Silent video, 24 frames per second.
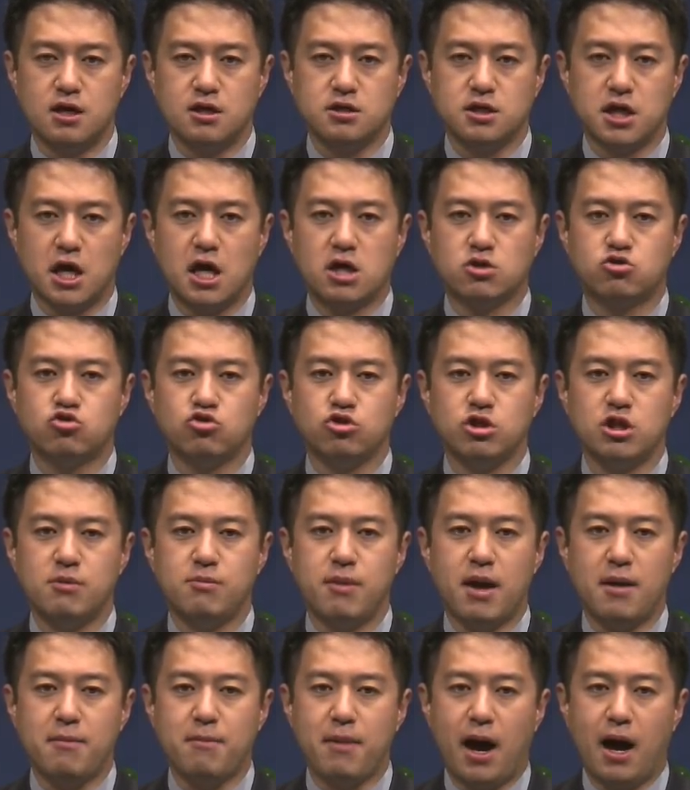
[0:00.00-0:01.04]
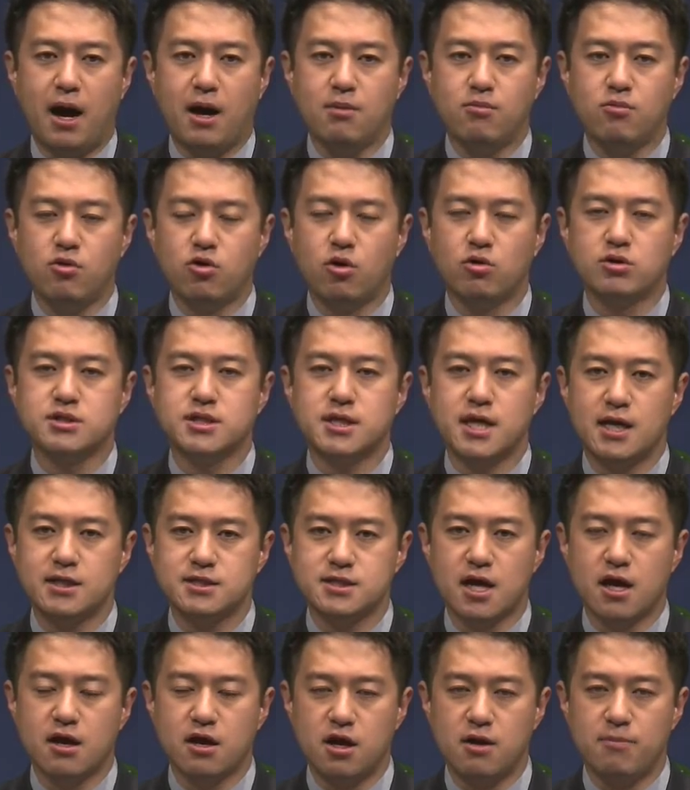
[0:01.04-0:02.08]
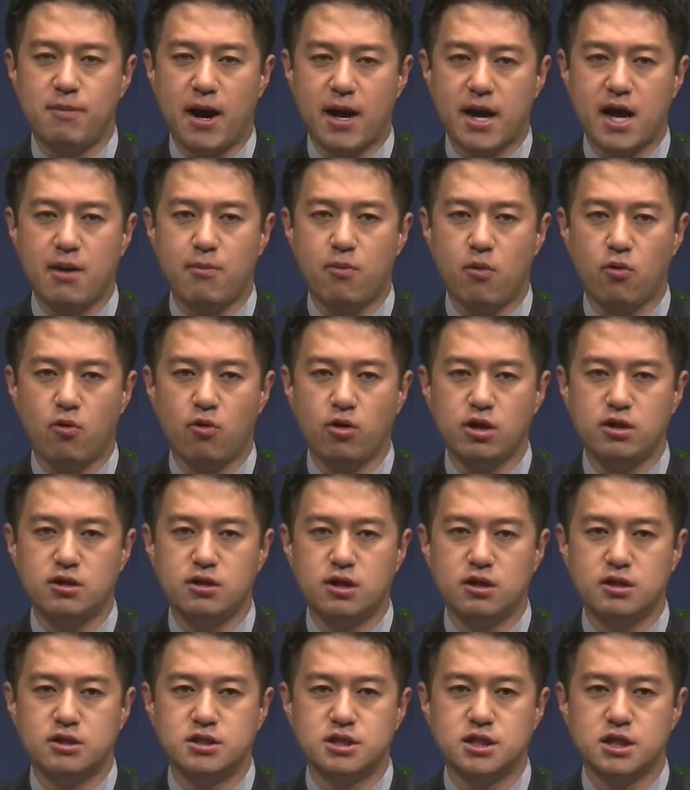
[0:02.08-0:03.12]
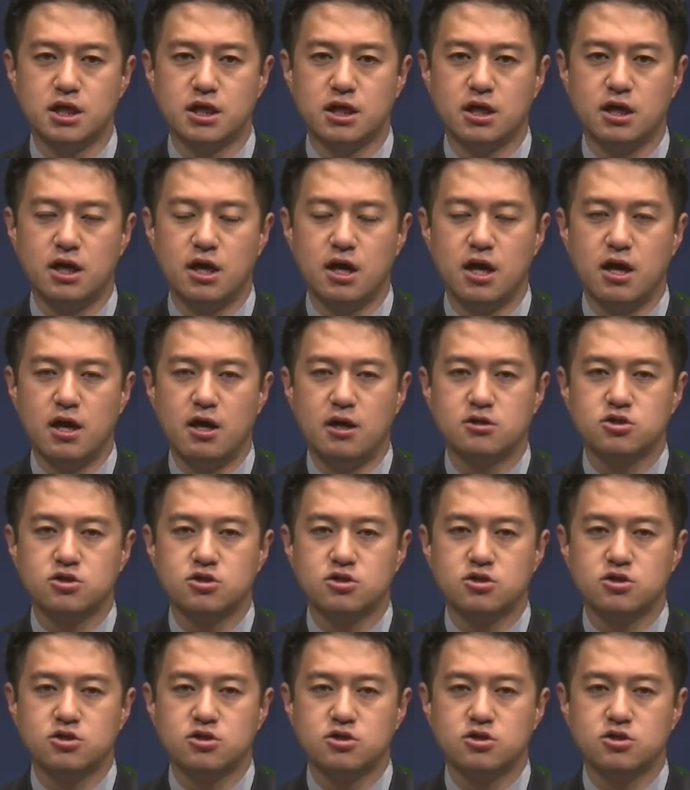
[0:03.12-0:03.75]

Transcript: 예수님의 마음으로 세상을 바라보고 있는지,